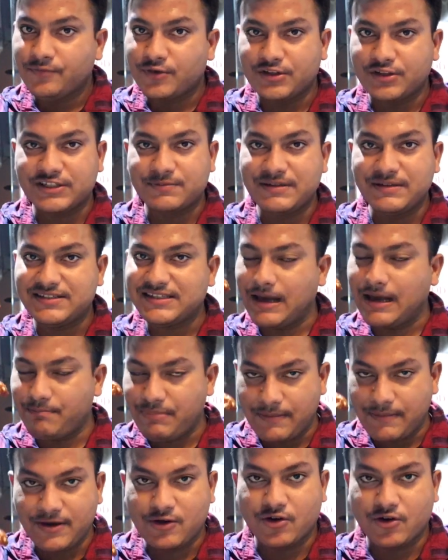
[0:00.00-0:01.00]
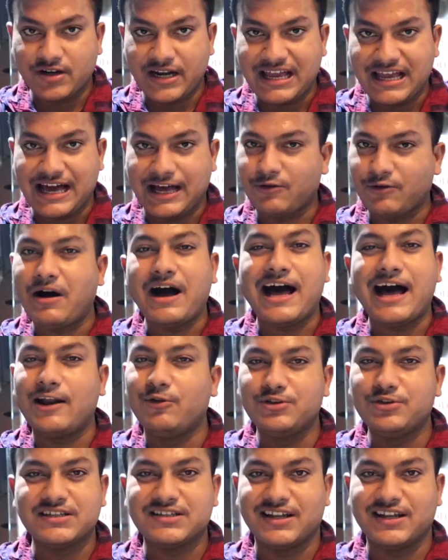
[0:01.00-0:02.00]
तो दिस मीन्स कि आप बेबी कॉर्न नहीं खा रहे हो
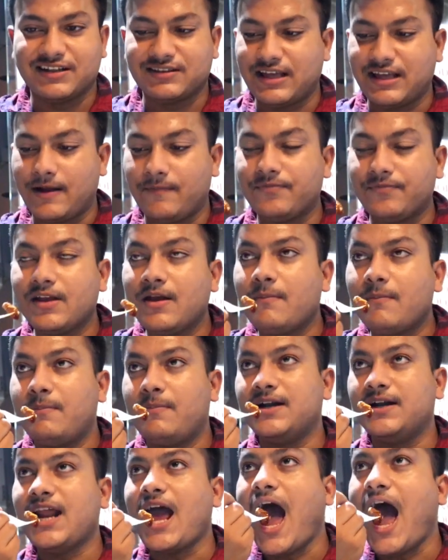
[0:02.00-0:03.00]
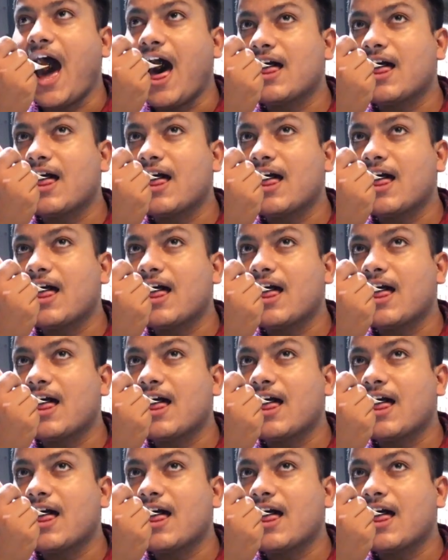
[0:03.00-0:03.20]
आलू जैसा लगता है बट